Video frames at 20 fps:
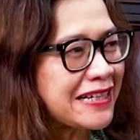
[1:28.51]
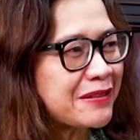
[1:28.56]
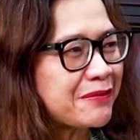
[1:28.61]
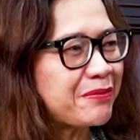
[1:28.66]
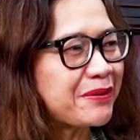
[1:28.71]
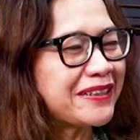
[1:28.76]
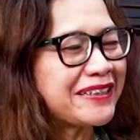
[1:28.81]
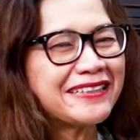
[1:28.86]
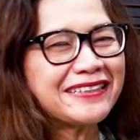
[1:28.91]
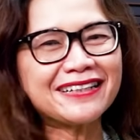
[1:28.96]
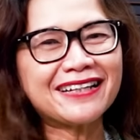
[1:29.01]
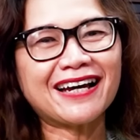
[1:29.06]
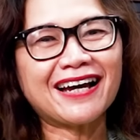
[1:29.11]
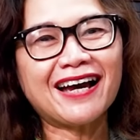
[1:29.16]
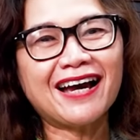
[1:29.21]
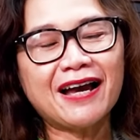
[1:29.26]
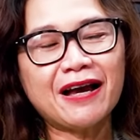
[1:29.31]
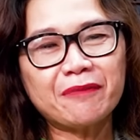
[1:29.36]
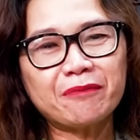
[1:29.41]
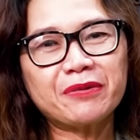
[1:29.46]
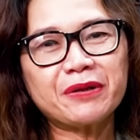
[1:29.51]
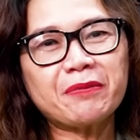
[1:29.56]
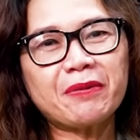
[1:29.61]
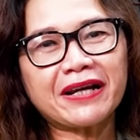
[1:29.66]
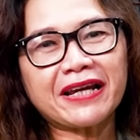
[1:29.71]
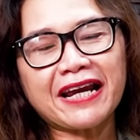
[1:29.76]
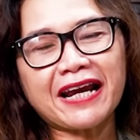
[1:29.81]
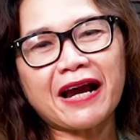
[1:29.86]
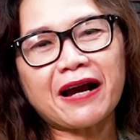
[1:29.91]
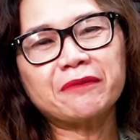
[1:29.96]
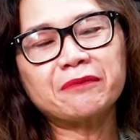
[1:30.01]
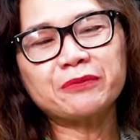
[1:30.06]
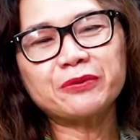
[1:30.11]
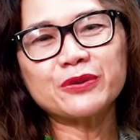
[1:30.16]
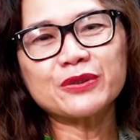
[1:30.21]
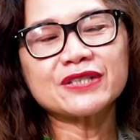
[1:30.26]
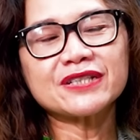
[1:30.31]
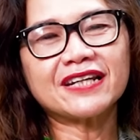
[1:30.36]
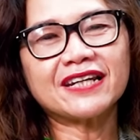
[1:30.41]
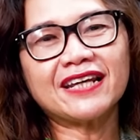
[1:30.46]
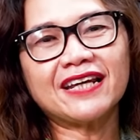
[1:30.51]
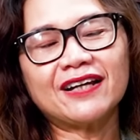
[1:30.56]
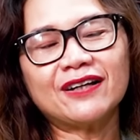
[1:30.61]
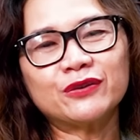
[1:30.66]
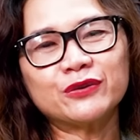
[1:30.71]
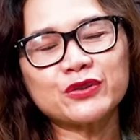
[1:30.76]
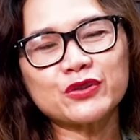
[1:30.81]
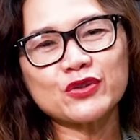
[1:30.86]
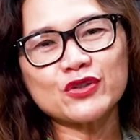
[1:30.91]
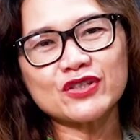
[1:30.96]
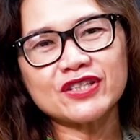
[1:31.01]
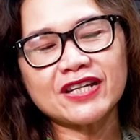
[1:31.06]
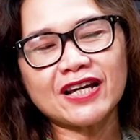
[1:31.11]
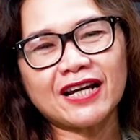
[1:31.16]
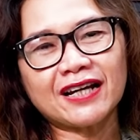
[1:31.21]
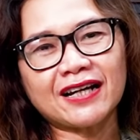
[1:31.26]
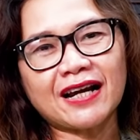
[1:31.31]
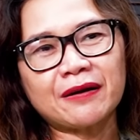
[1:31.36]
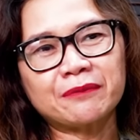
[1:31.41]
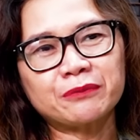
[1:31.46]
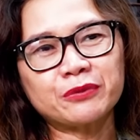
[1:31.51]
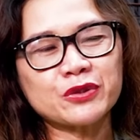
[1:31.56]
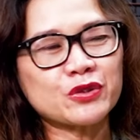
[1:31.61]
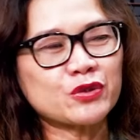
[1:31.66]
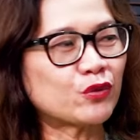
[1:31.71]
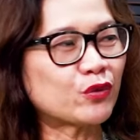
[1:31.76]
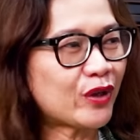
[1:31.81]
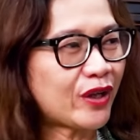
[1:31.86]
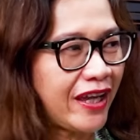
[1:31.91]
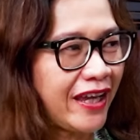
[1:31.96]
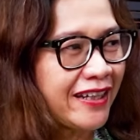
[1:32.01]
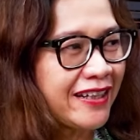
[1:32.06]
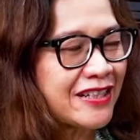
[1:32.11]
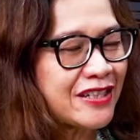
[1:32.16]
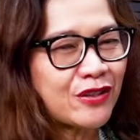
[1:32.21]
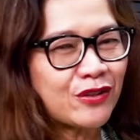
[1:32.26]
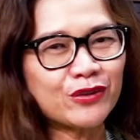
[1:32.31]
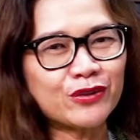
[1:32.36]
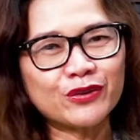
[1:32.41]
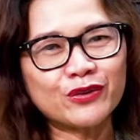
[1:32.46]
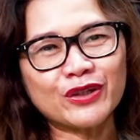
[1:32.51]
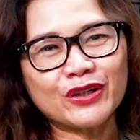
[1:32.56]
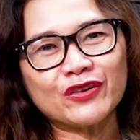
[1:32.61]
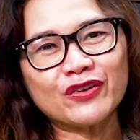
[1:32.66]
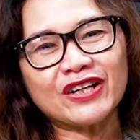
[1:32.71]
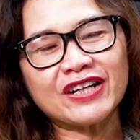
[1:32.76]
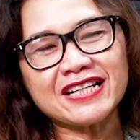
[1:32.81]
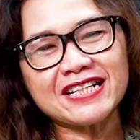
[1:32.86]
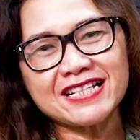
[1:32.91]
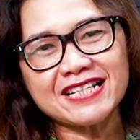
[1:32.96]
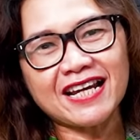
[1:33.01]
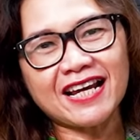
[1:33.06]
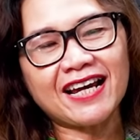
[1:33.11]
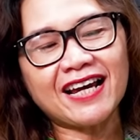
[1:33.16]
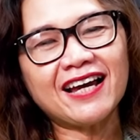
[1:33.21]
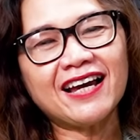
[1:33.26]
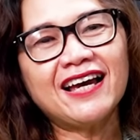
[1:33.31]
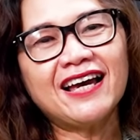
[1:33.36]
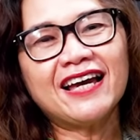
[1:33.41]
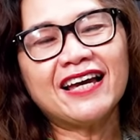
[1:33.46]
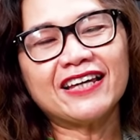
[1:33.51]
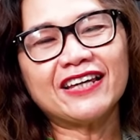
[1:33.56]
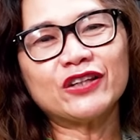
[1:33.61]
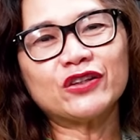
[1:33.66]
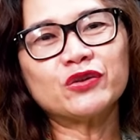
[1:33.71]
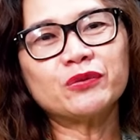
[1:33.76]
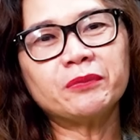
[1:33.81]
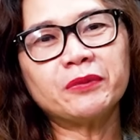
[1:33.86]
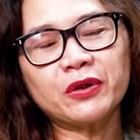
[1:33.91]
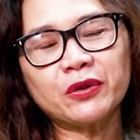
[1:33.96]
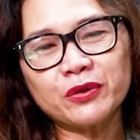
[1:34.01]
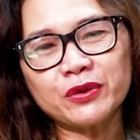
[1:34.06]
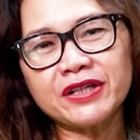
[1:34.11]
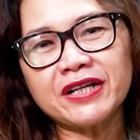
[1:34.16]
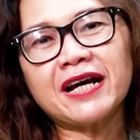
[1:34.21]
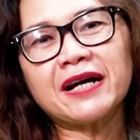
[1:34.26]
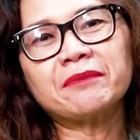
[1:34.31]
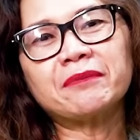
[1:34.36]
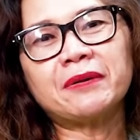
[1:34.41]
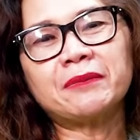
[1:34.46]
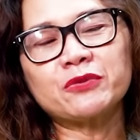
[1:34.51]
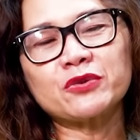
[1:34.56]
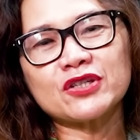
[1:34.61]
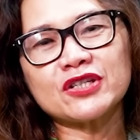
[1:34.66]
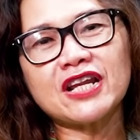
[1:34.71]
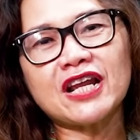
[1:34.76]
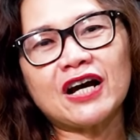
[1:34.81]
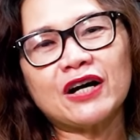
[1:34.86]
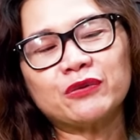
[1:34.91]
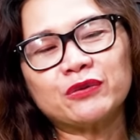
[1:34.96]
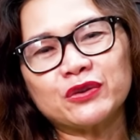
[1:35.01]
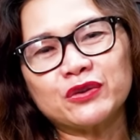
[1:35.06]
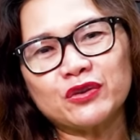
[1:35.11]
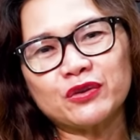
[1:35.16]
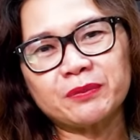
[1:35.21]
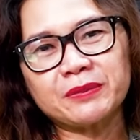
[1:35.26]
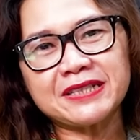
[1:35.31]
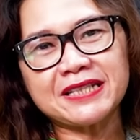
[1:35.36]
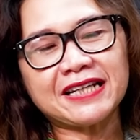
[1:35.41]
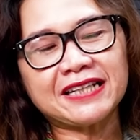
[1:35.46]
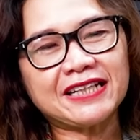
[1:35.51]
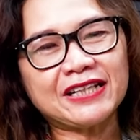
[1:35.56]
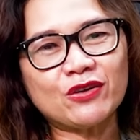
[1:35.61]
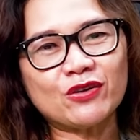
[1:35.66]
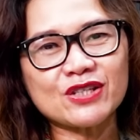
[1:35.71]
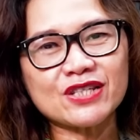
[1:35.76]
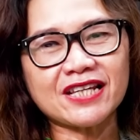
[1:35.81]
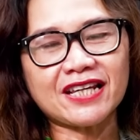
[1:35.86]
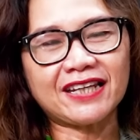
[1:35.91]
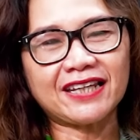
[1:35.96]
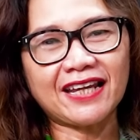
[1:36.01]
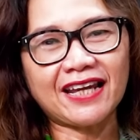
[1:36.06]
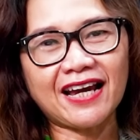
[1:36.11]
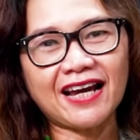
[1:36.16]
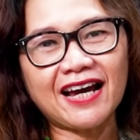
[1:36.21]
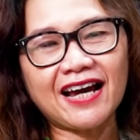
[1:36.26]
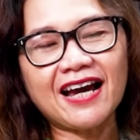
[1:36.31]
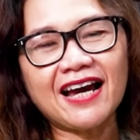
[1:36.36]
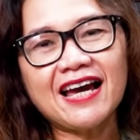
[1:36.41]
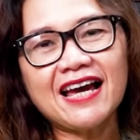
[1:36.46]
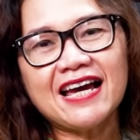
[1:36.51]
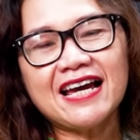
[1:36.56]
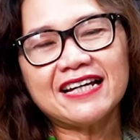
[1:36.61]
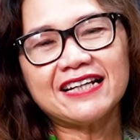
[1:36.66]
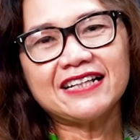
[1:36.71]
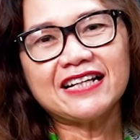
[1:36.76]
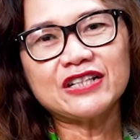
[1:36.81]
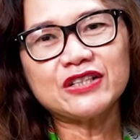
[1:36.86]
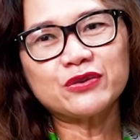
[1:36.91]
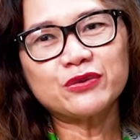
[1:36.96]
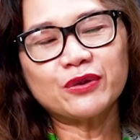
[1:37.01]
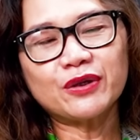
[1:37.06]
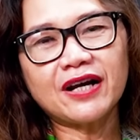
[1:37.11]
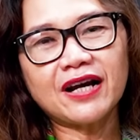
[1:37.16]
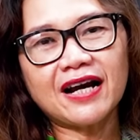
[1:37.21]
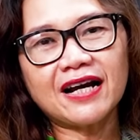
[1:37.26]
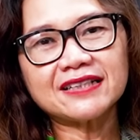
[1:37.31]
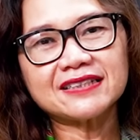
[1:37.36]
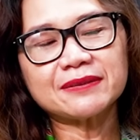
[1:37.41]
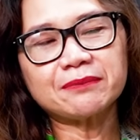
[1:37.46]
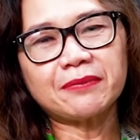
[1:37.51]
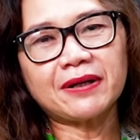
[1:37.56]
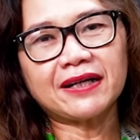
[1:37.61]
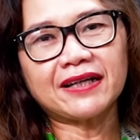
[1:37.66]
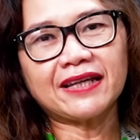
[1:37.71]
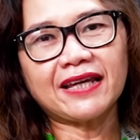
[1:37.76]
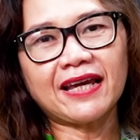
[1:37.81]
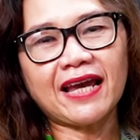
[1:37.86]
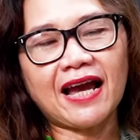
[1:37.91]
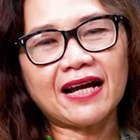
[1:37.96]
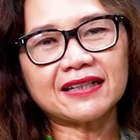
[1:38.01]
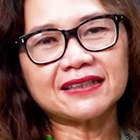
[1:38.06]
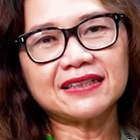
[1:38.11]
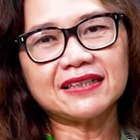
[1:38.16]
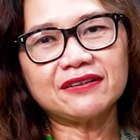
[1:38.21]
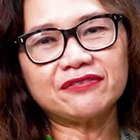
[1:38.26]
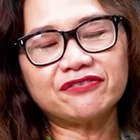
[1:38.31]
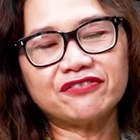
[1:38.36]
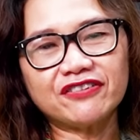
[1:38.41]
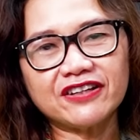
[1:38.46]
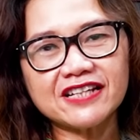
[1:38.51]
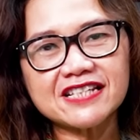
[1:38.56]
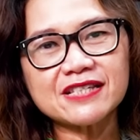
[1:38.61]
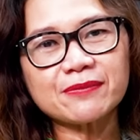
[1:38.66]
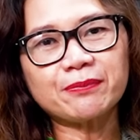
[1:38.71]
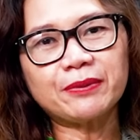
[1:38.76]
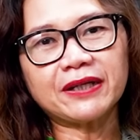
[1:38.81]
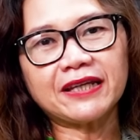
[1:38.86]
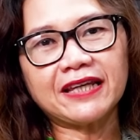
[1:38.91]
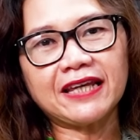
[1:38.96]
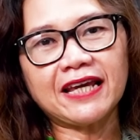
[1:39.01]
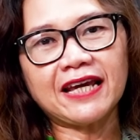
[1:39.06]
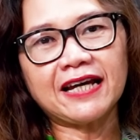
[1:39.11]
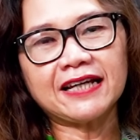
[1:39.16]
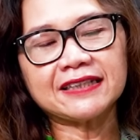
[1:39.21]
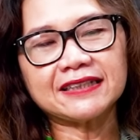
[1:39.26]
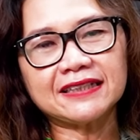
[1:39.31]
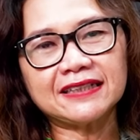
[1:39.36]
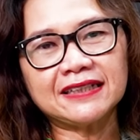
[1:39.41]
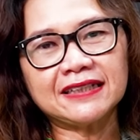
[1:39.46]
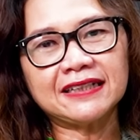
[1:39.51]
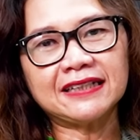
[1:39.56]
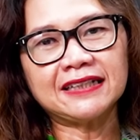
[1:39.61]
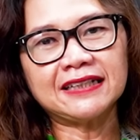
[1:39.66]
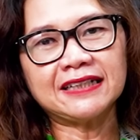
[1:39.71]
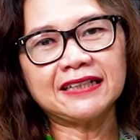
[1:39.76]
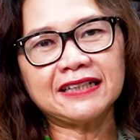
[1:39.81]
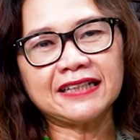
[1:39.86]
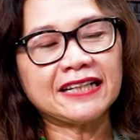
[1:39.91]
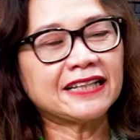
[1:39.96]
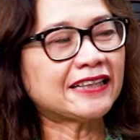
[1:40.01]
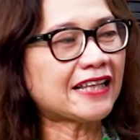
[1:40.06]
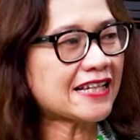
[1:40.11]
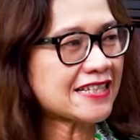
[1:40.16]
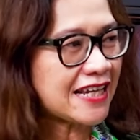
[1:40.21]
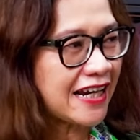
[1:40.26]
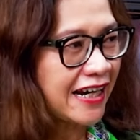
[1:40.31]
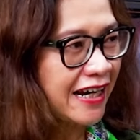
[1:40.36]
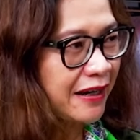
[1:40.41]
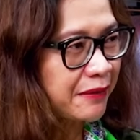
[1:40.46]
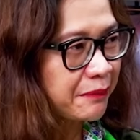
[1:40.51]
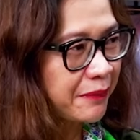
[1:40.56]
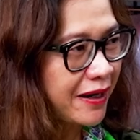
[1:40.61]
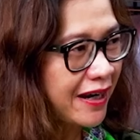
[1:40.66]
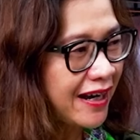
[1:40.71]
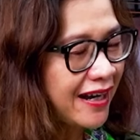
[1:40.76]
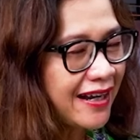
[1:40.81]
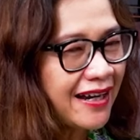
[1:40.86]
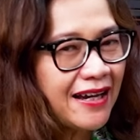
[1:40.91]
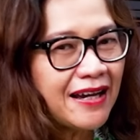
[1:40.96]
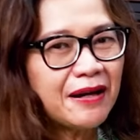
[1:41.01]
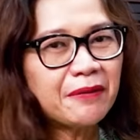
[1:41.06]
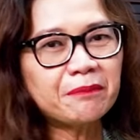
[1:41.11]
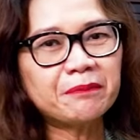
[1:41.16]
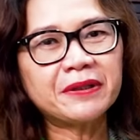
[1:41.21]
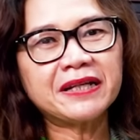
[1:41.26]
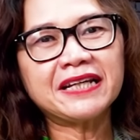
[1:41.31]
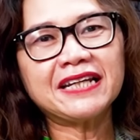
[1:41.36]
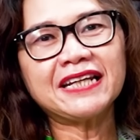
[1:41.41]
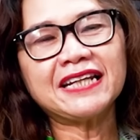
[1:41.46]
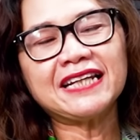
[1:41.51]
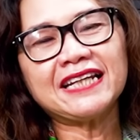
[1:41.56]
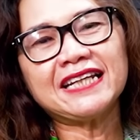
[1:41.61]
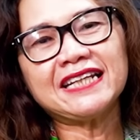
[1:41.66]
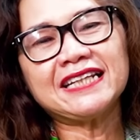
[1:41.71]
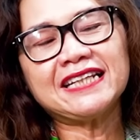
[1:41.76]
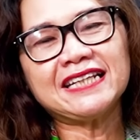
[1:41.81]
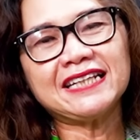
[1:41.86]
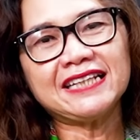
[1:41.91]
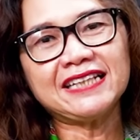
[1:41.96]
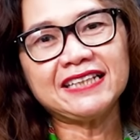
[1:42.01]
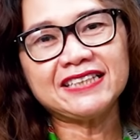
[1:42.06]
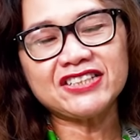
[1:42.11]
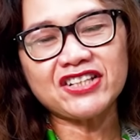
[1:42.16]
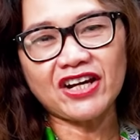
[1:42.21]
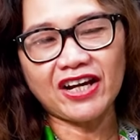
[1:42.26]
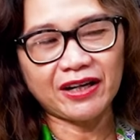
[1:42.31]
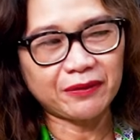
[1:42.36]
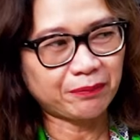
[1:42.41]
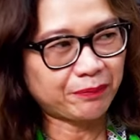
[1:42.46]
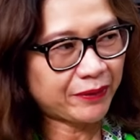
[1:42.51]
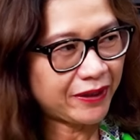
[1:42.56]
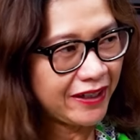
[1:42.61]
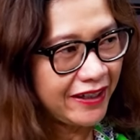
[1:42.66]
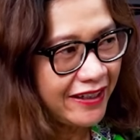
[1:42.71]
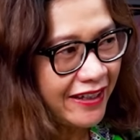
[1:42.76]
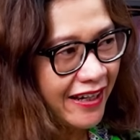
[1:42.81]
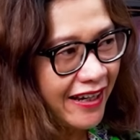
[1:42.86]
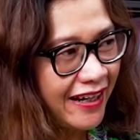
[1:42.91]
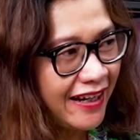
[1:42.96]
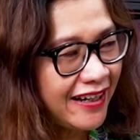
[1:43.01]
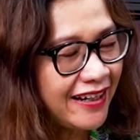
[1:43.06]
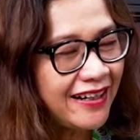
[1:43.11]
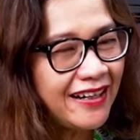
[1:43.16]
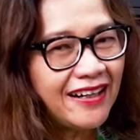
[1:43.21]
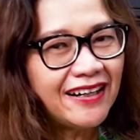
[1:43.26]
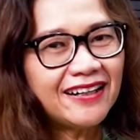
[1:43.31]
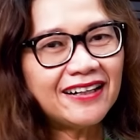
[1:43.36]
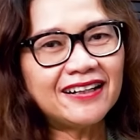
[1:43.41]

Iya. Sepertinya yeah. berbagai kampus nih, khususnya kampus UIN di seluruh Indonesia itu mengundang Mbak Musda untuk menjadi dosennya dan juga sebagai aktivis pegiat uh, lintas agama pendiri di ICRP ya yeah. Iya.